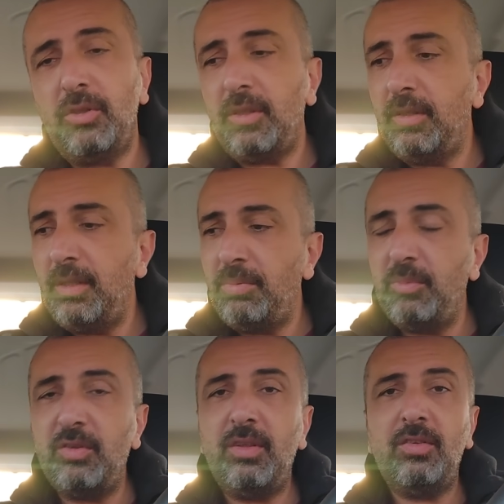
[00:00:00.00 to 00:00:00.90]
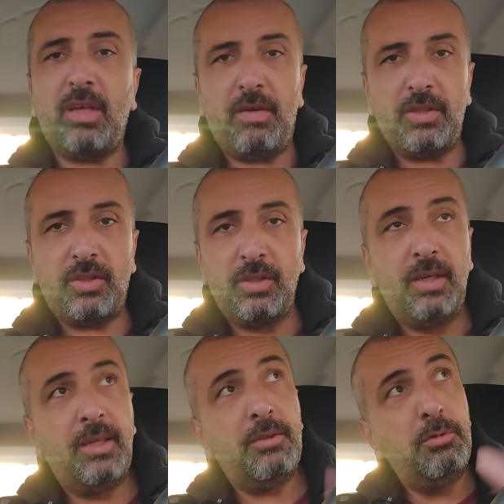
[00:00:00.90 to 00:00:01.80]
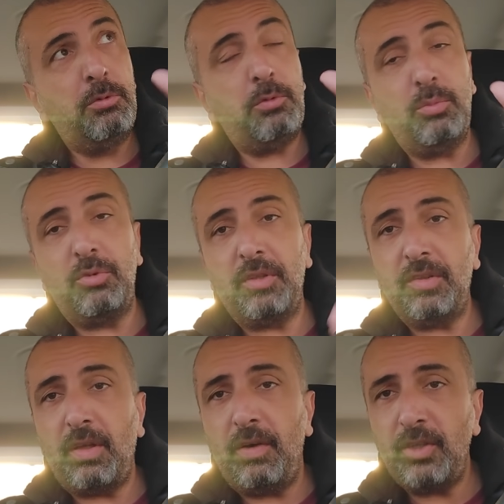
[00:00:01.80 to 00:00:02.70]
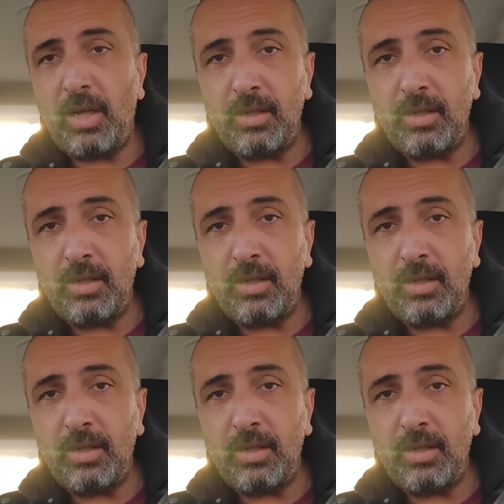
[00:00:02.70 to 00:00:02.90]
İşte dibimizde savaş, üstümüzde savaş,